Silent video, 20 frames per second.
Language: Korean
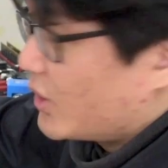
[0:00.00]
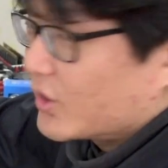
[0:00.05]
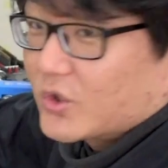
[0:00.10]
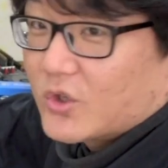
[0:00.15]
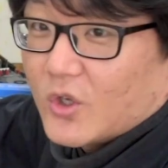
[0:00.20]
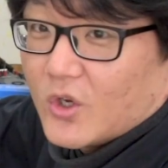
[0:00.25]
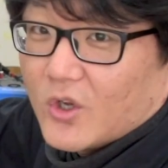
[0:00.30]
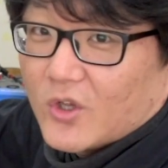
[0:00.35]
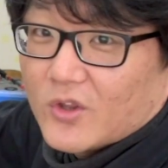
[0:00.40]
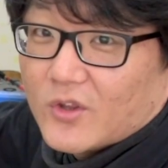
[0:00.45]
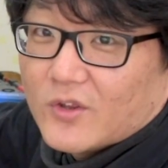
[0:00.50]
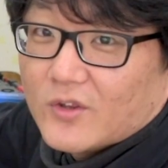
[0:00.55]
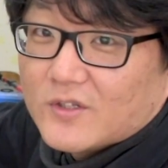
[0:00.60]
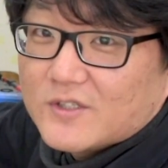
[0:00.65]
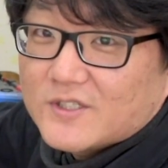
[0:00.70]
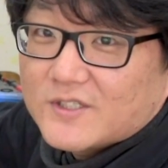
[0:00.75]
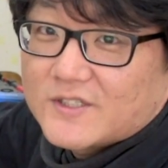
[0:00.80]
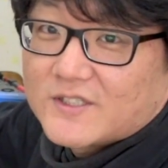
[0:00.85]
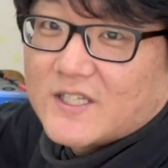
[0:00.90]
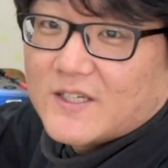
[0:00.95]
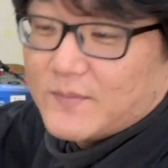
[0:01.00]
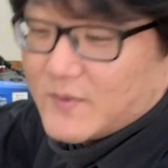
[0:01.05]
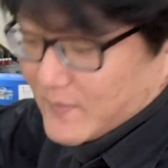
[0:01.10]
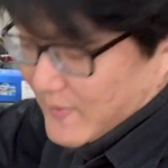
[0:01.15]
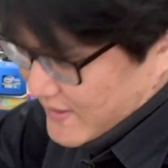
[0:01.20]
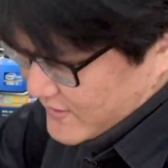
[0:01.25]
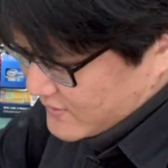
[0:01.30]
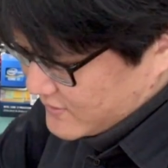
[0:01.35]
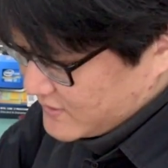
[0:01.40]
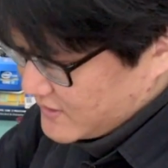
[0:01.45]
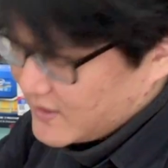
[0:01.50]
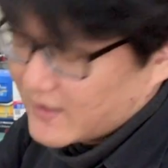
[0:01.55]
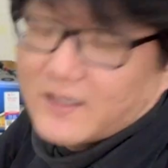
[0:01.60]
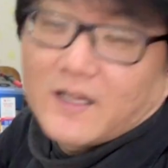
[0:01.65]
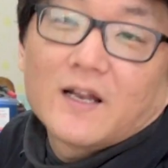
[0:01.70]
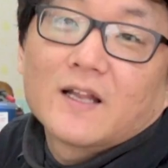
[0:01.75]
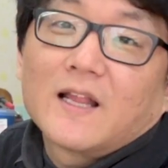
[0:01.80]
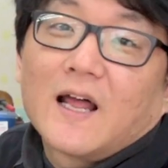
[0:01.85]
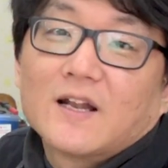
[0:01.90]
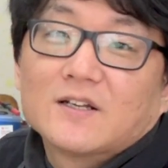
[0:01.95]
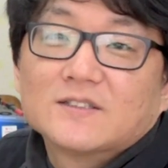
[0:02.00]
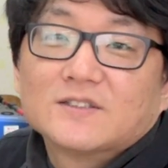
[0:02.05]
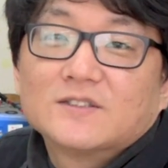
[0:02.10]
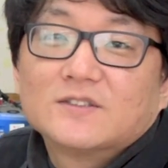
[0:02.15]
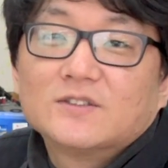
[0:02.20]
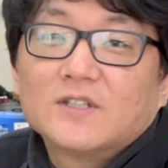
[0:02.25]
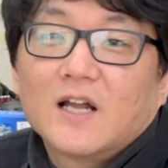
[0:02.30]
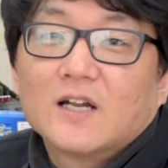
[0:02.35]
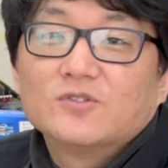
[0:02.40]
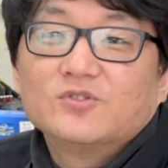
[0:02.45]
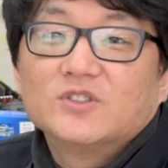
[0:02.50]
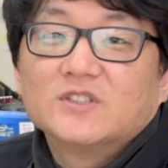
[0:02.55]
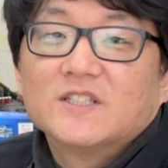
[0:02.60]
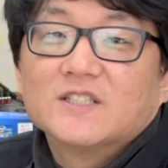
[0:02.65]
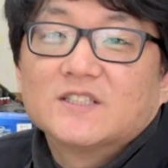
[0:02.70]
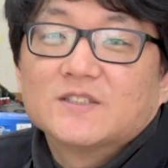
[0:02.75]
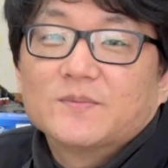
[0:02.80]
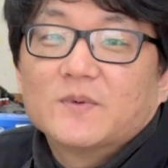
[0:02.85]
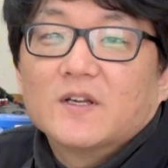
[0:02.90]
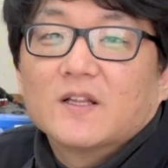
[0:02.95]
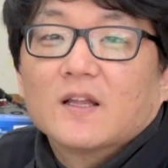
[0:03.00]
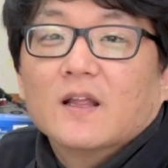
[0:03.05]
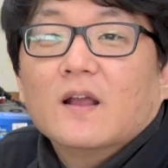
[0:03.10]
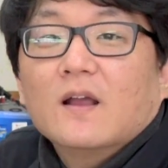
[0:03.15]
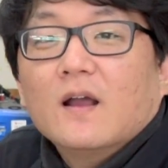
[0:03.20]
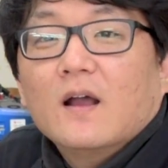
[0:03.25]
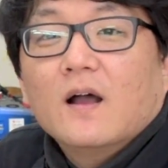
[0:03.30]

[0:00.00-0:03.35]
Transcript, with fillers: 어떤 시스템을 만드냐에 따라 다를 수 있겠지만,